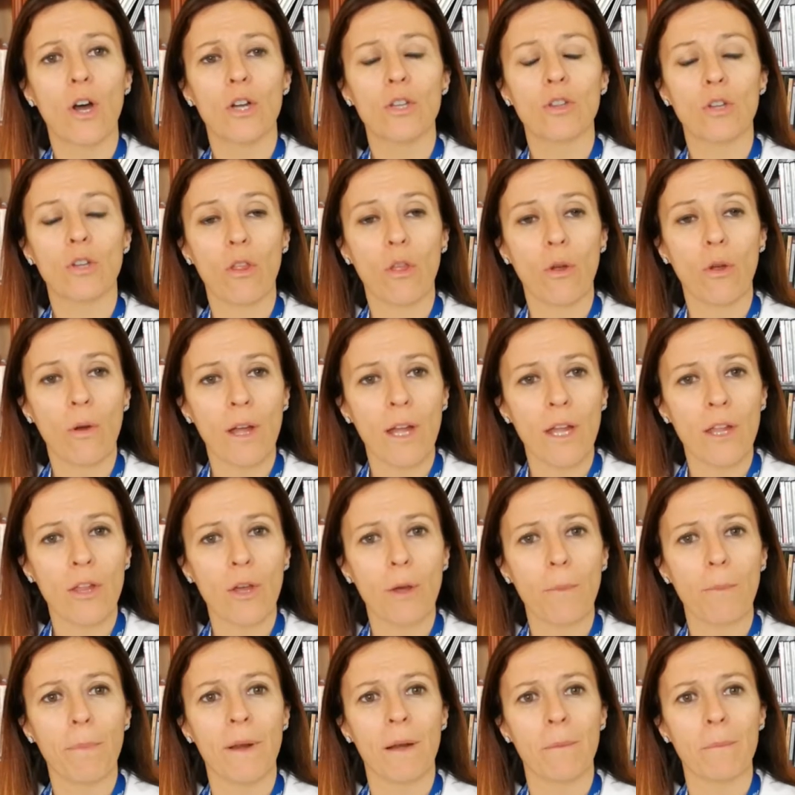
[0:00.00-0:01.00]
Todos
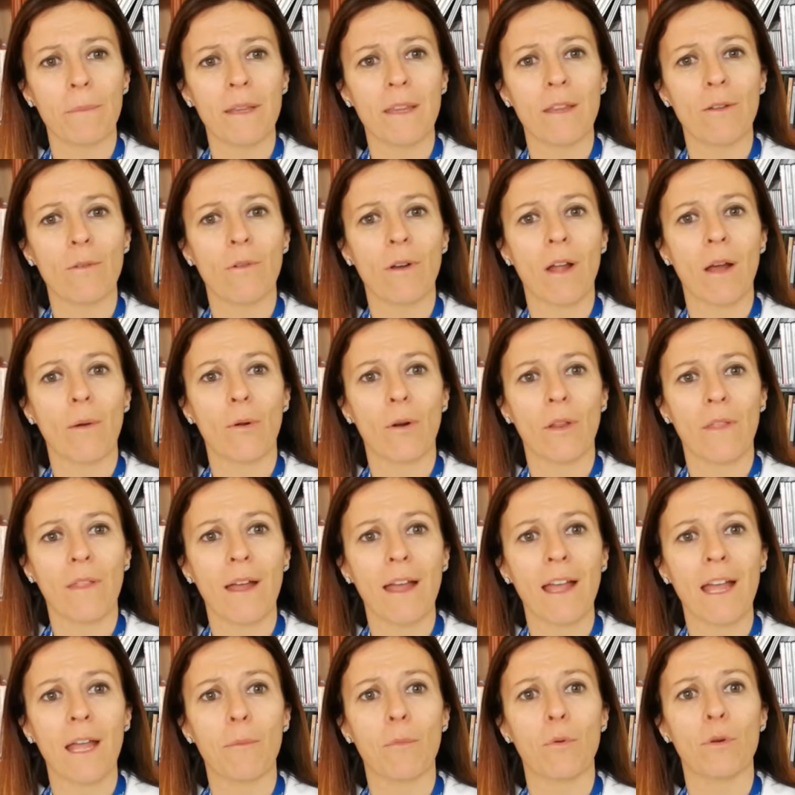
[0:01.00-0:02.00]
ellos permiten un
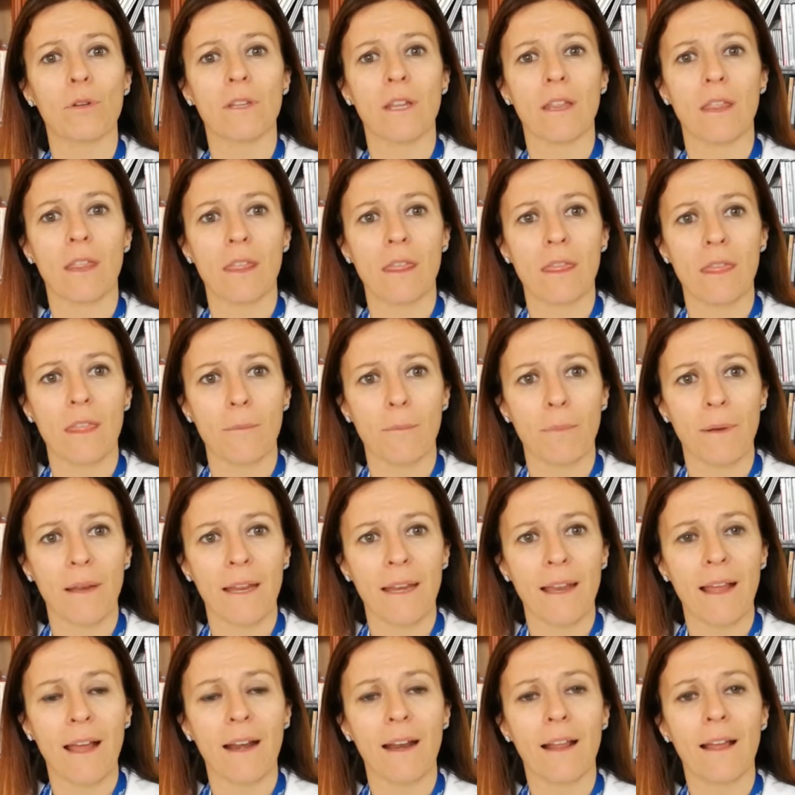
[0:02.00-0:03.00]
abordaje
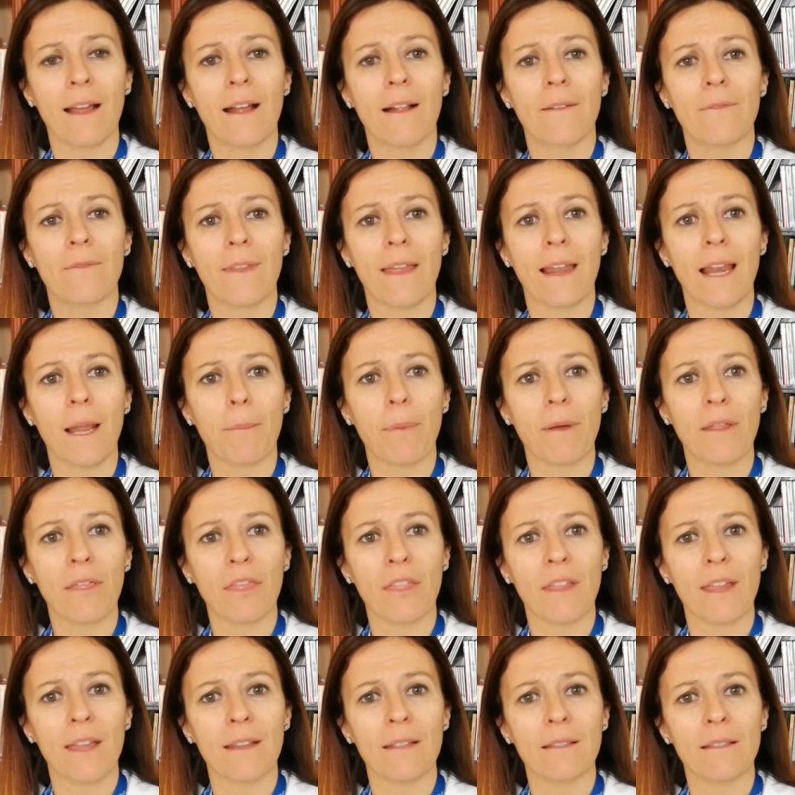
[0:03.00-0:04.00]
multidisciplinar de la
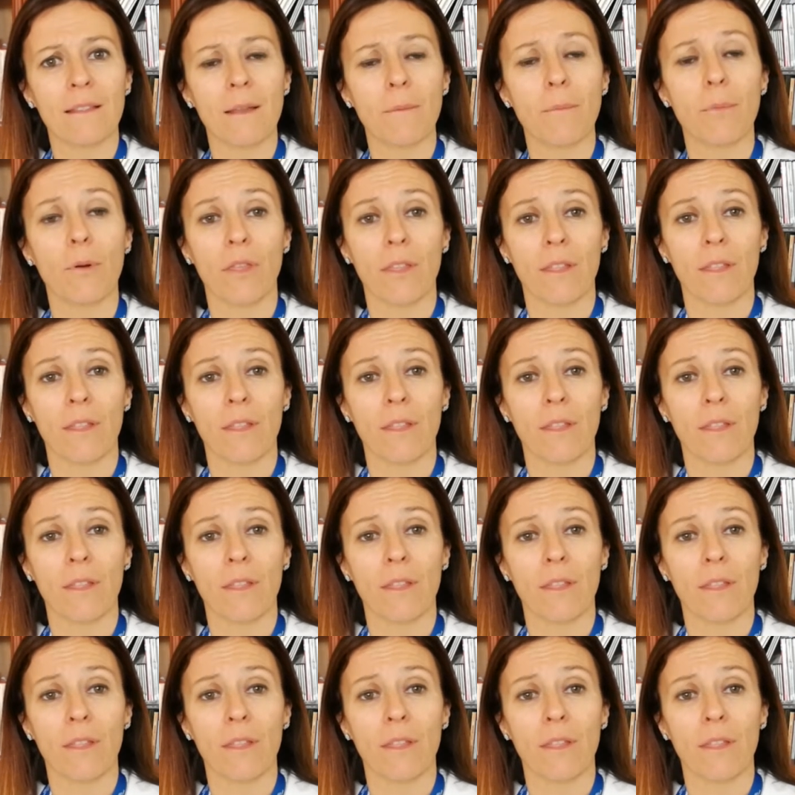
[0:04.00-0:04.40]
paciente, por,